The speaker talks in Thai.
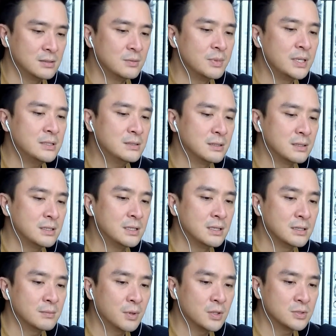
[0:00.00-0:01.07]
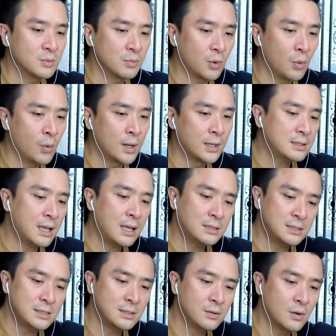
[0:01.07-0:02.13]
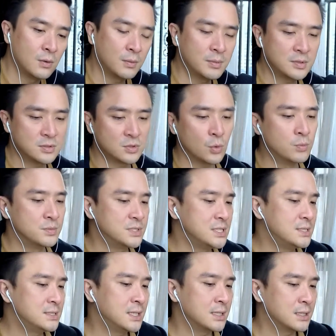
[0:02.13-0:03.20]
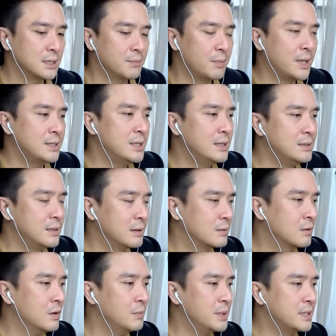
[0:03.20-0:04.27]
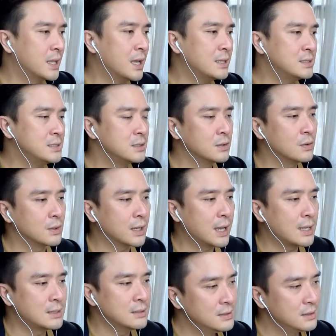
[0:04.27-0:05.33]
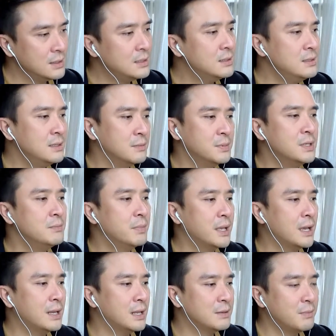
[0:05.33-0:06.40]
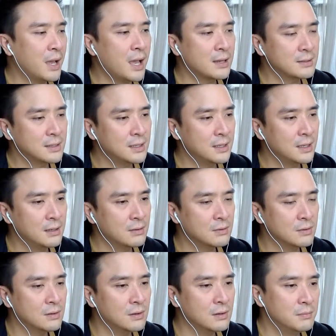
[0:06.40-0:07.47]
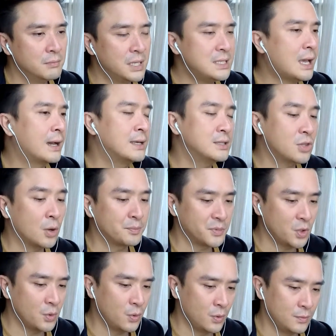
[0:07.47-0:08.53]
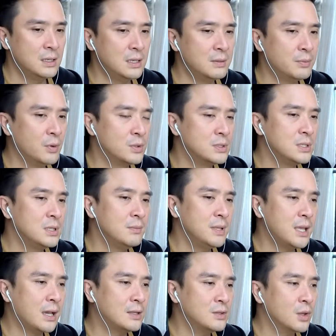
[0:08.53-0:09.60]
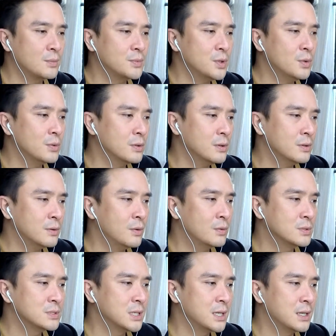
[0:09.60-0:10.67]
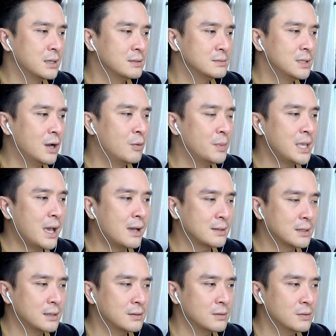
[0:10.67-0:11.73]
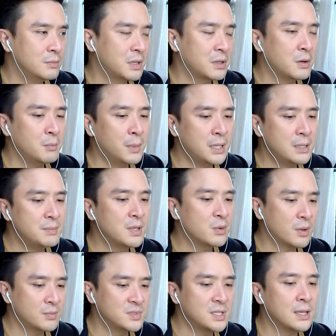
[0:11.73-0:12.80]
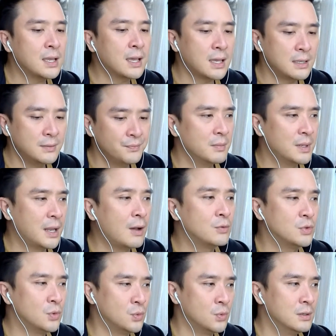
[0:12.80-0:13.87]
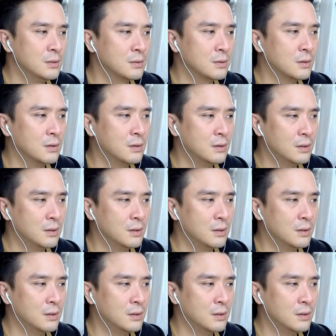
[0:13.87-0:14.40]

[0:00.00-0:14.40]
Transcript: ถึงพลิกถึงขิงกันพอสมควร ท่าทีของกลุ่ม G7 กับไบเดนเนี่ยก็เป็นท่าทีของการเอ้ยเอ้ยอย่าเพิ่งไปอะไรไรมากนะฮะแล้วก็ไม่อยากให้ตอบโต้ เหตุผลที่ไม่อยากให้ตอบโต้ก็คงจะเดาไม่ยากนะ ก็มันก็ไม่ได้มีความเสียหายมันเอาอยู่ แล้วก็